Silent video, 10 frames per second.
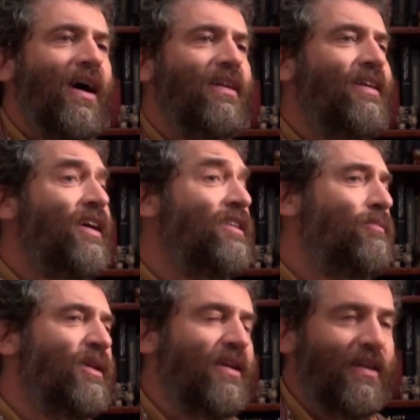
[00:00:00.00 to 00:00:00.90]
она не
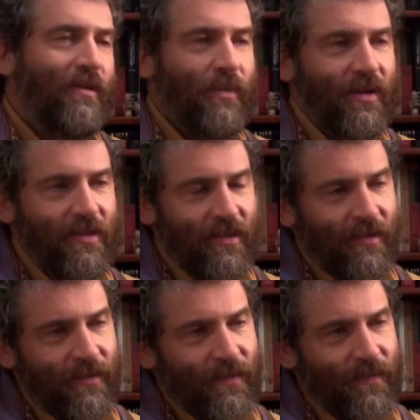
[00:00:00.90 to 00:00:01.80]
была напрасна.
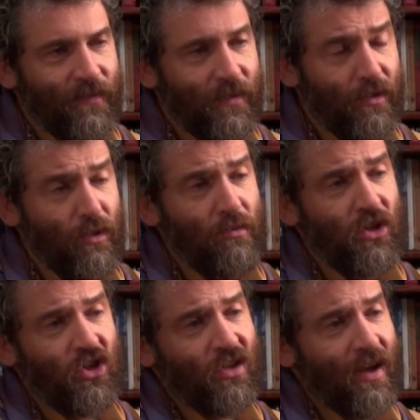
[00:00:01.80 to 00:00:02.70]
Его
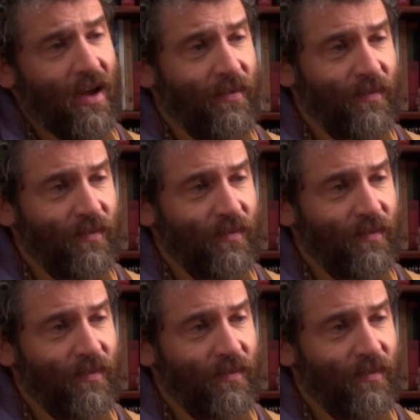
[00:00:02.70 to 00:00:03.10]
мечта,